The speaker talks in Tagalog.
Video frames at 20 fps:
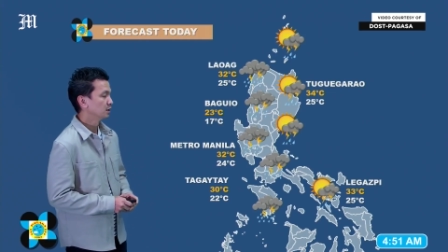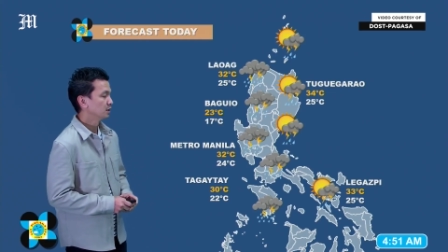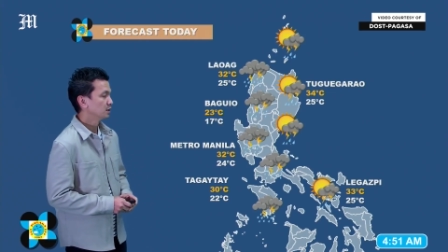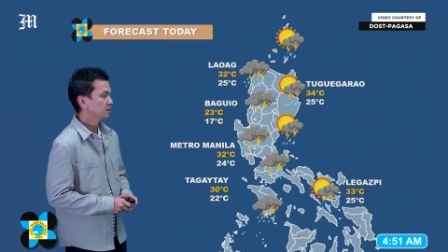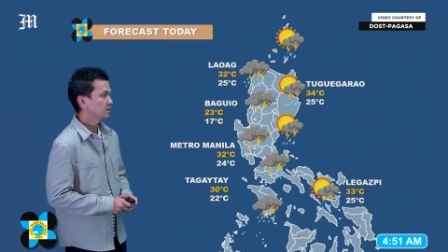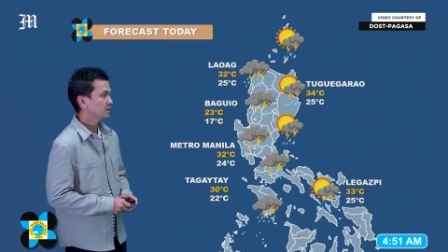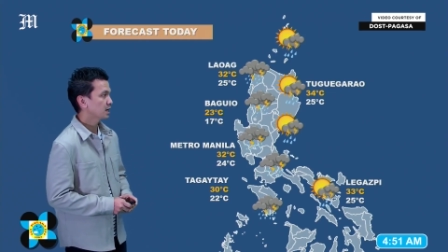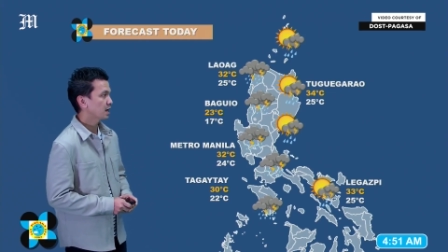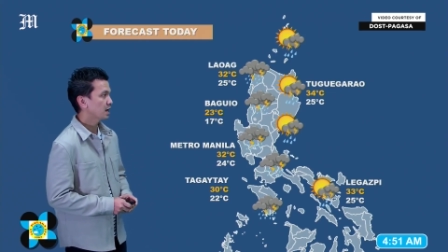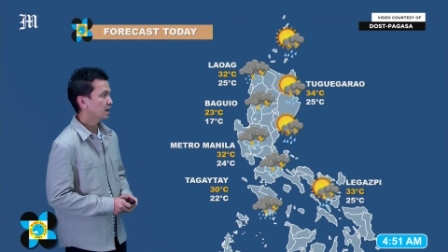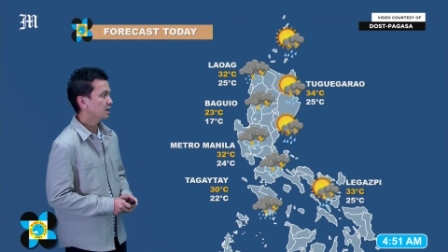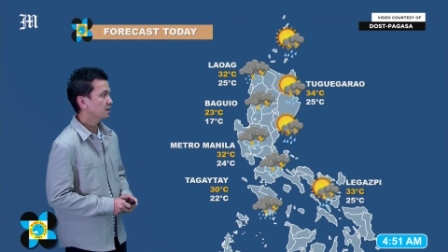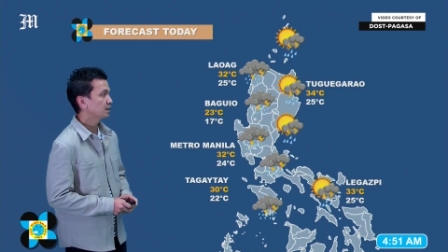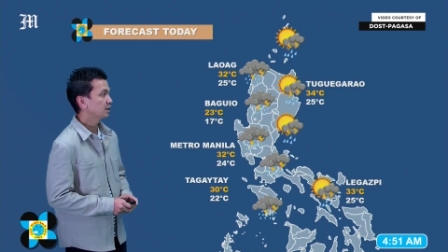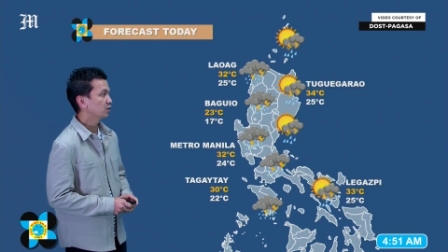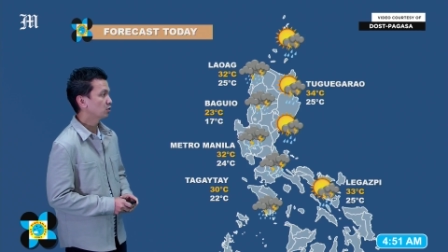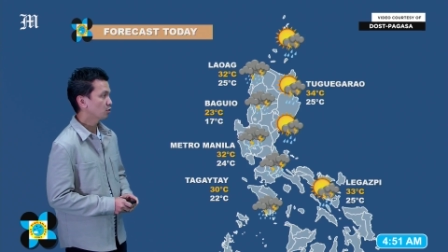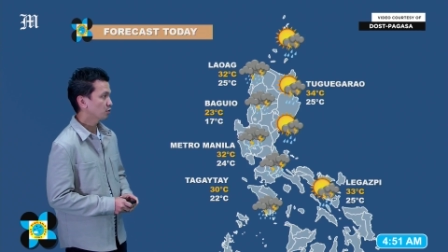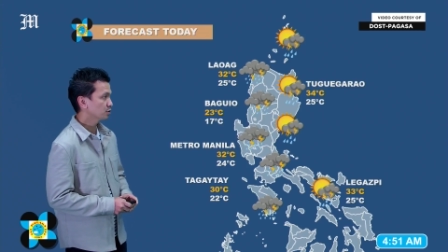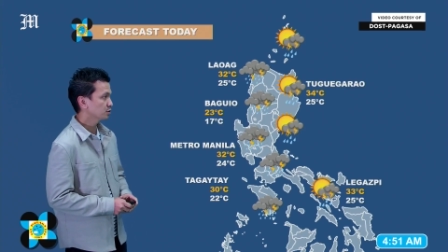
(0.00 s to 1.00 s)
Sa
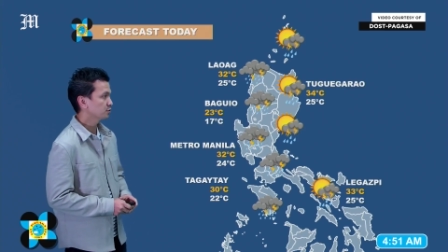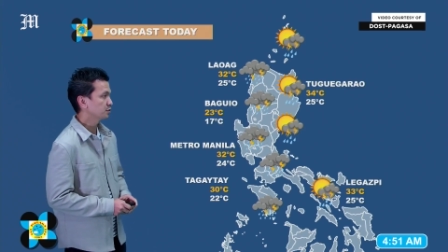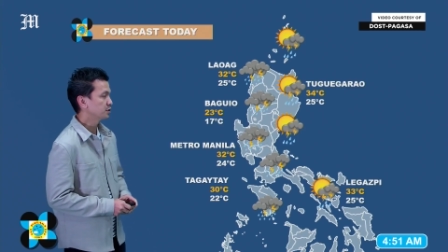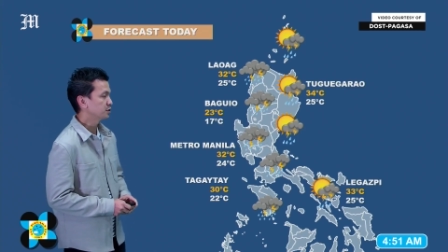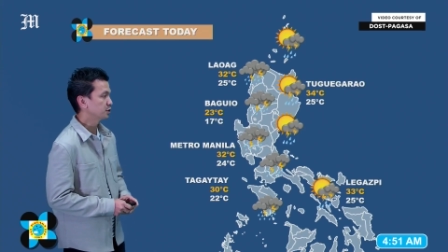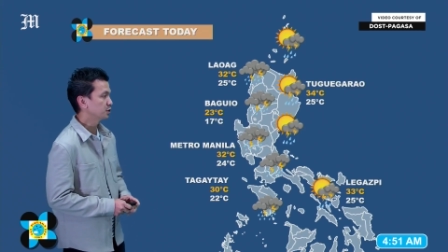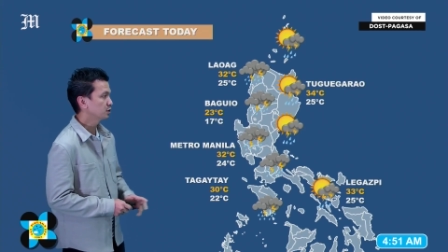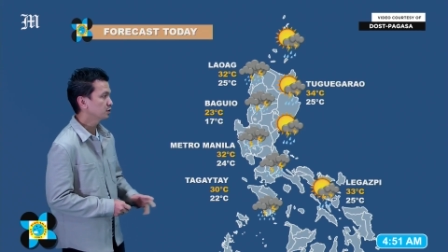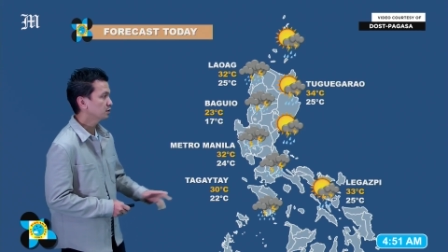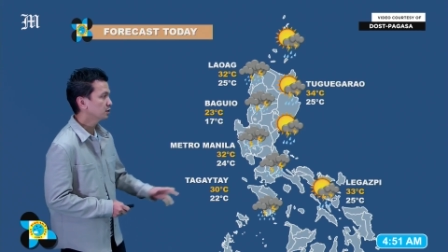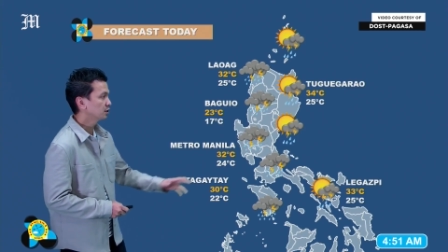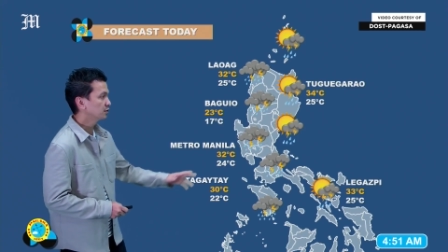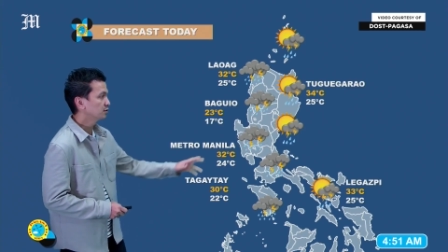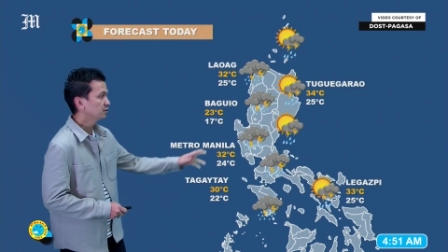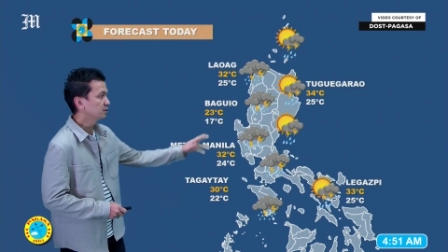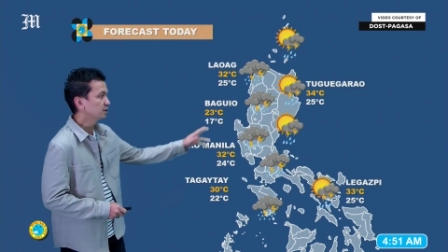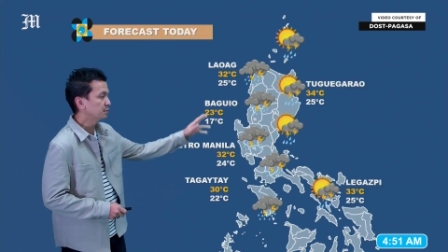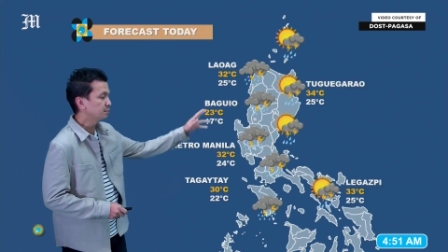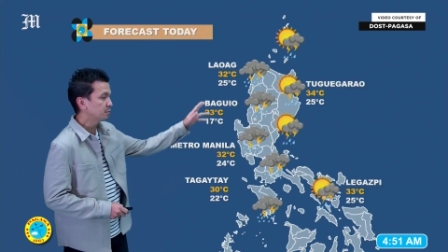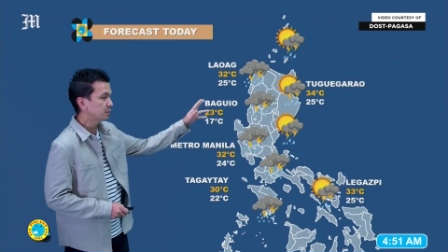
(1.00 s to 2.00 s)
Ilocos Region,
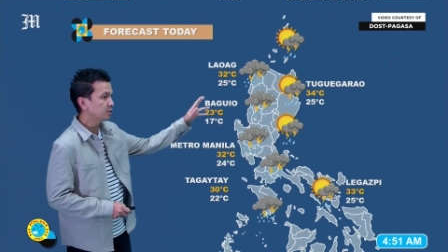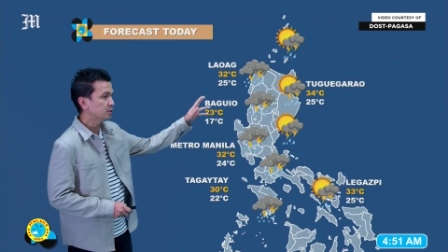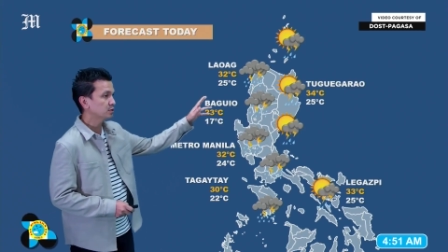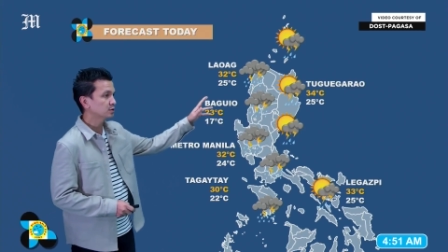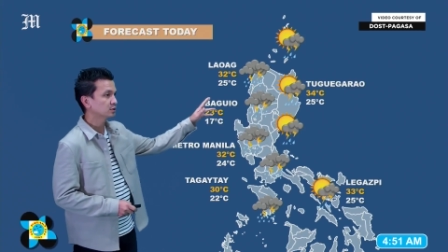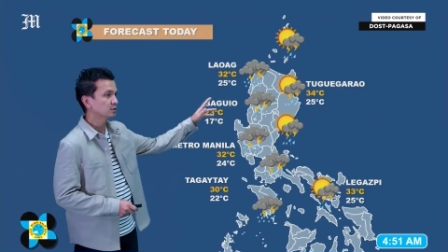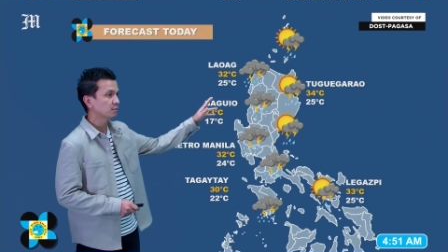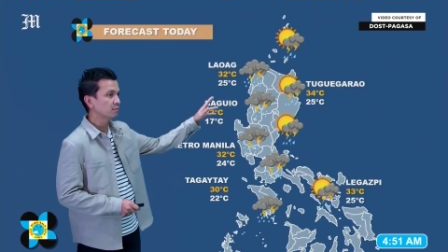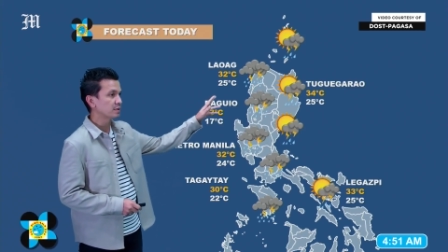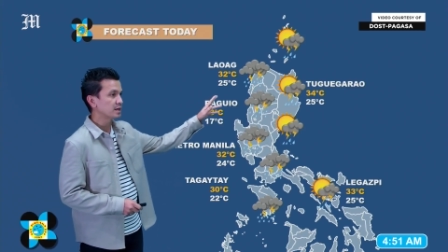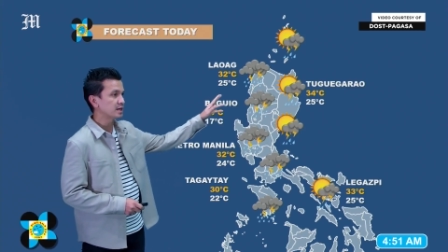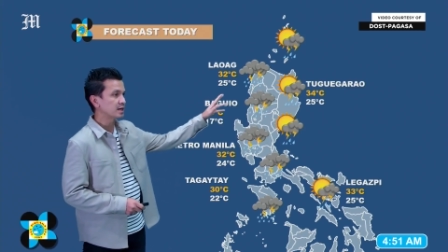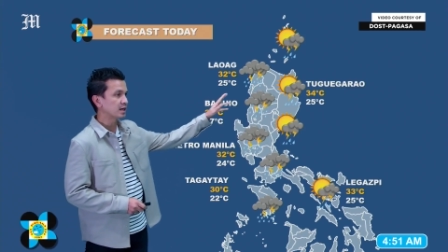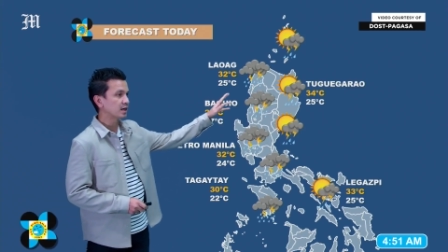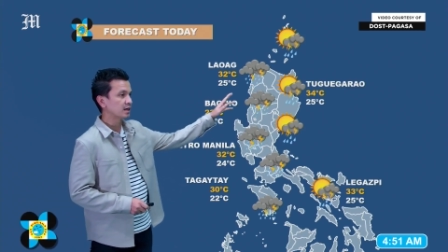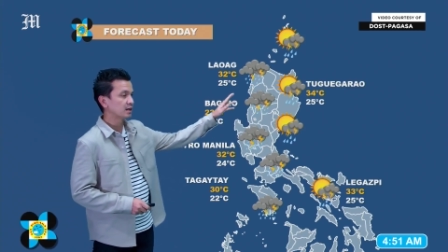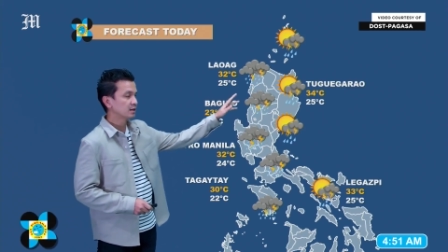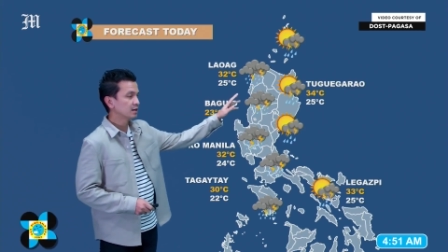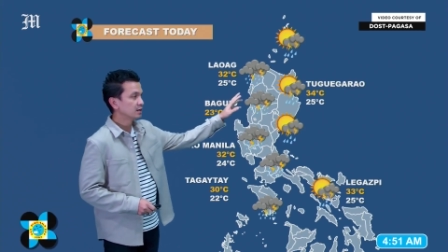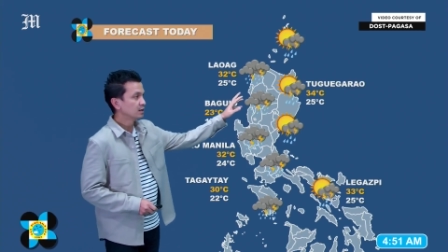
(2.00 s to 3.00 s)
ganun din po sa
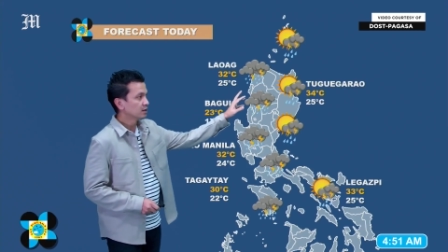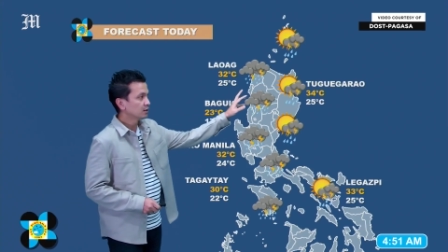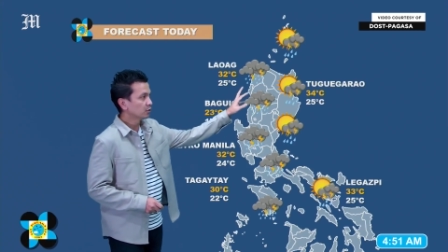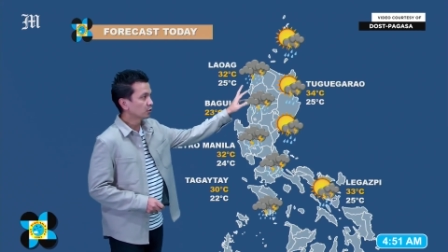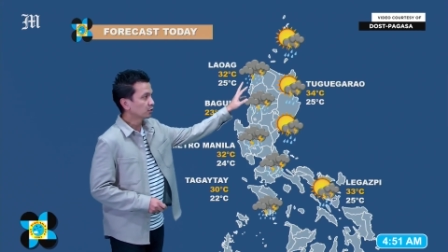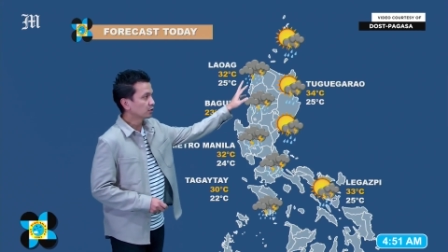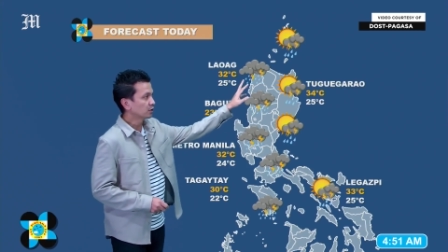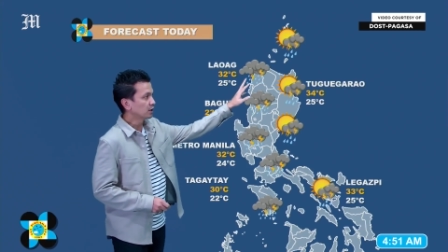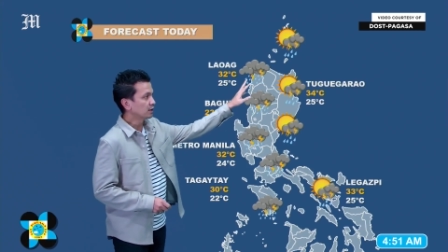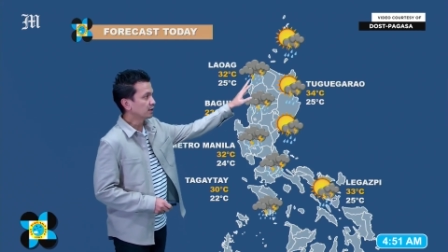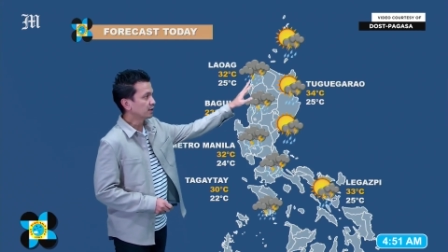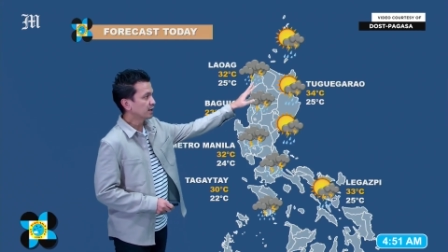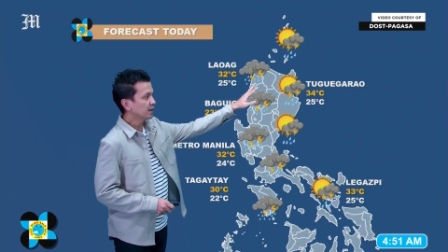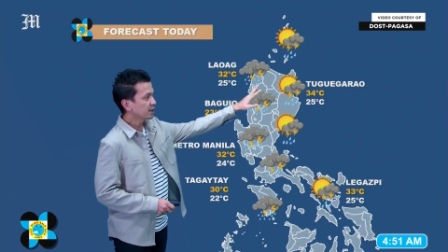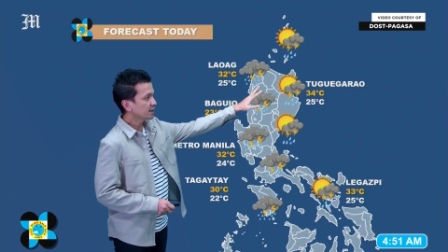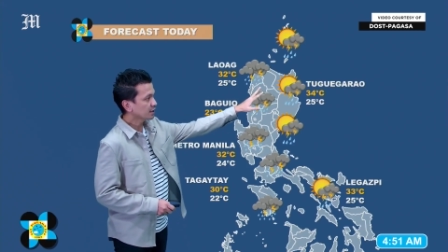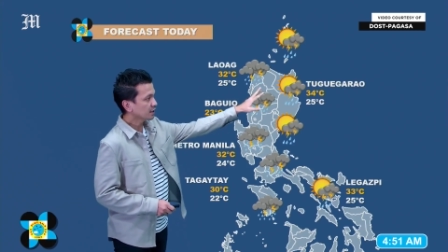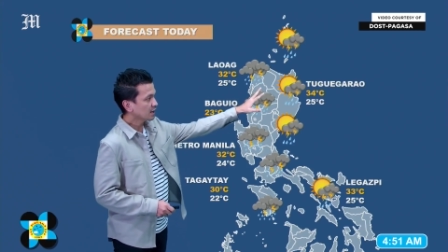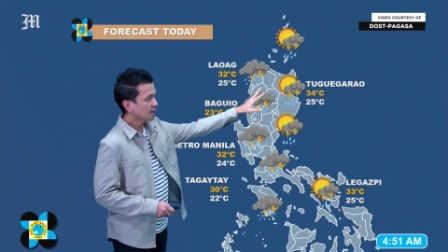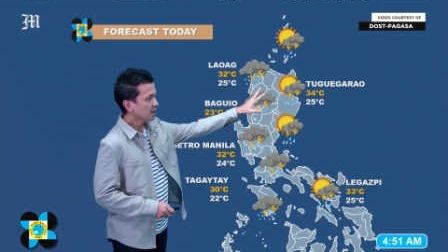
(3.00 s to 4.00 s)
Mea
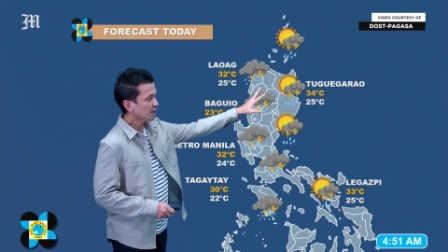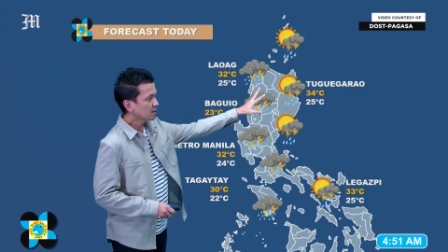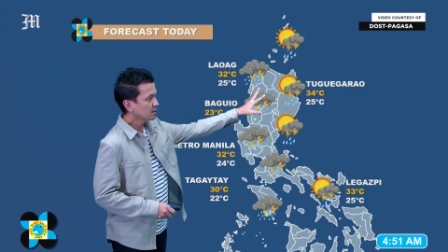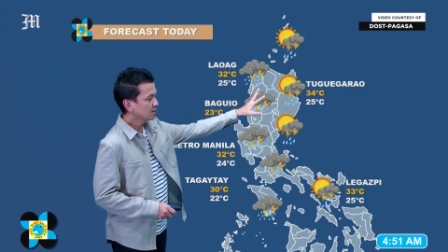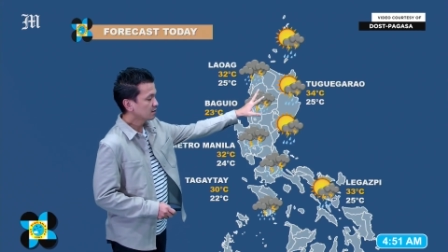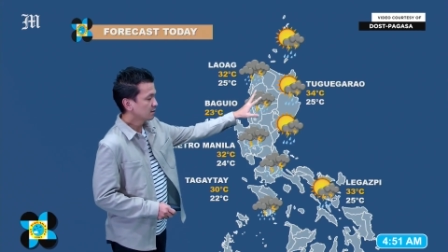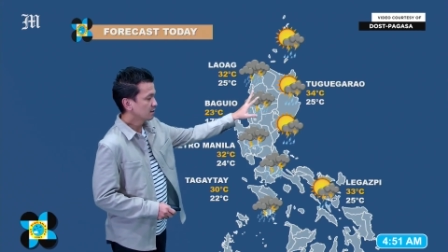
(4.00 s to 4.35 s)
Cordillera,